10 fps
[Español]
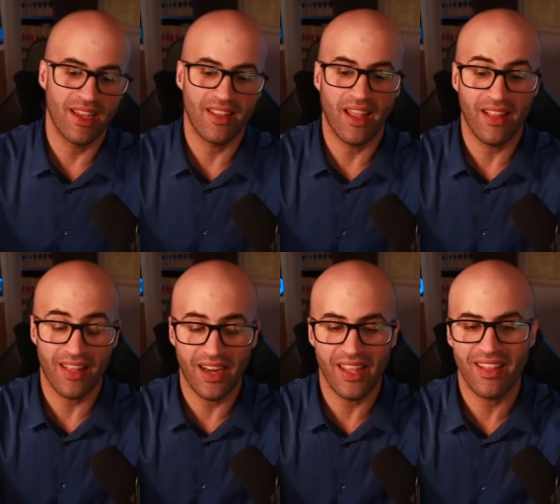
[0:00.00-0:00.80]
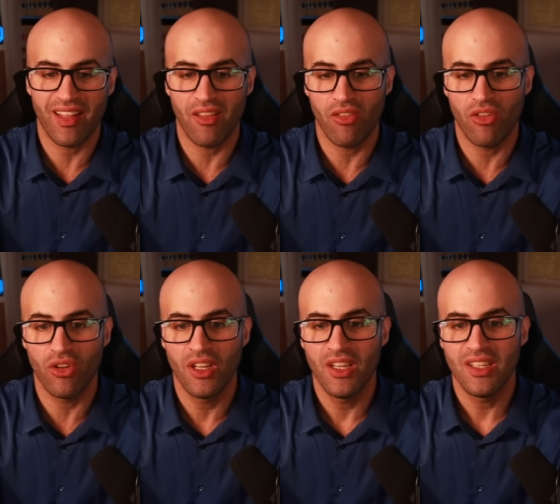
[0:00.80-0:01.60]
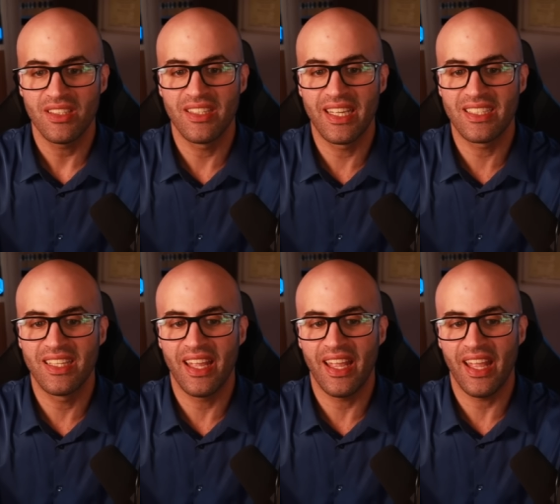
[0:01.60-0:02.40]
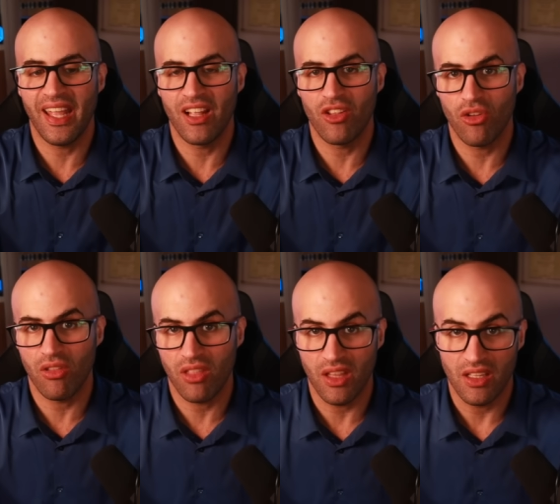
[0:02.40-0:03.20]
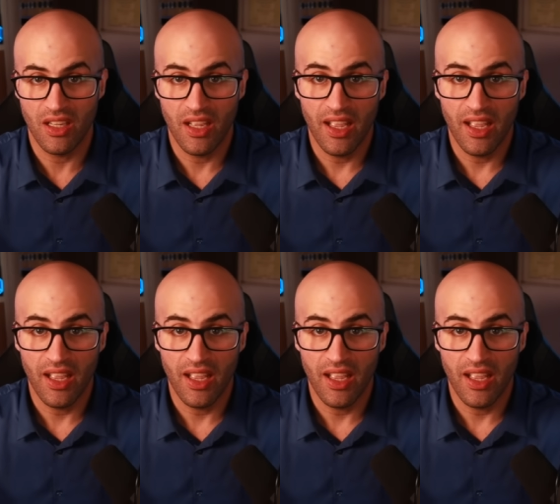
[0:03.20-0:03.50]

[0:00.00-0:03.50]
ya traía tradición desde entonces.